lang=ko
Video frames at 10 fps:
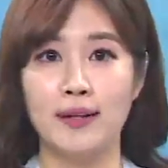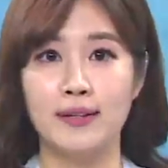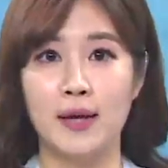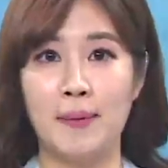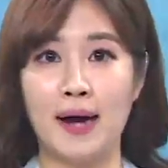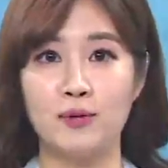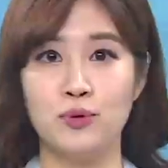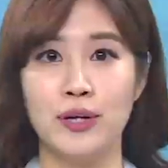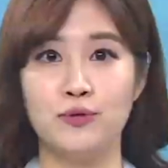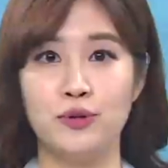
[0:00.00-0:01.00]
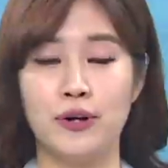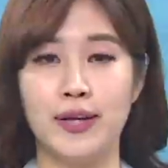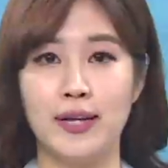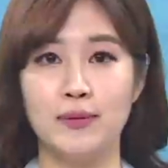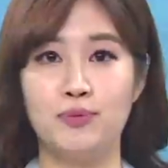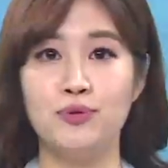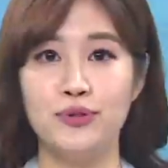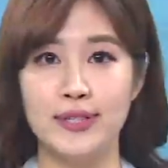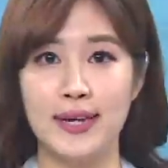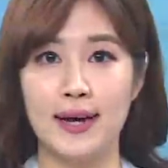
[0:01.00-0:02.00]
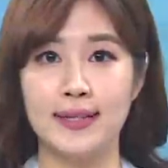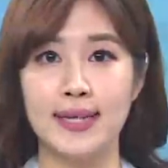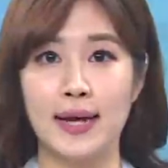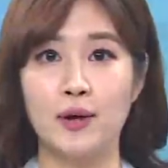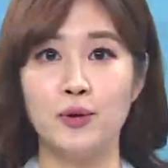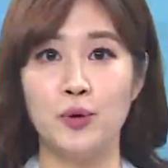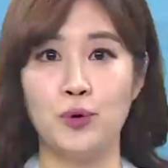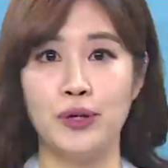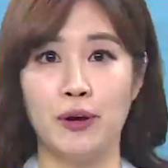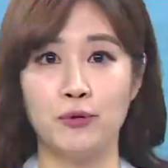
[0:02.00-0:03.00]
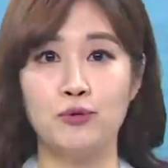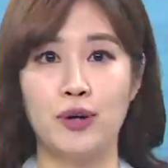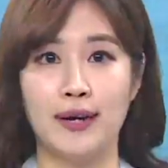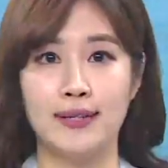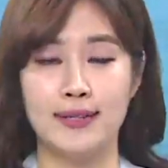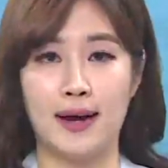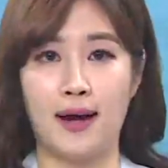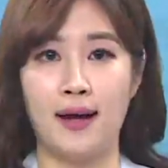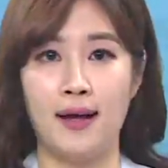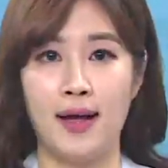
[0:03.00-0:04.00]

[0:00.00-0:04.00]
등의 방송에 출연한 불자 자연요리 연구가이자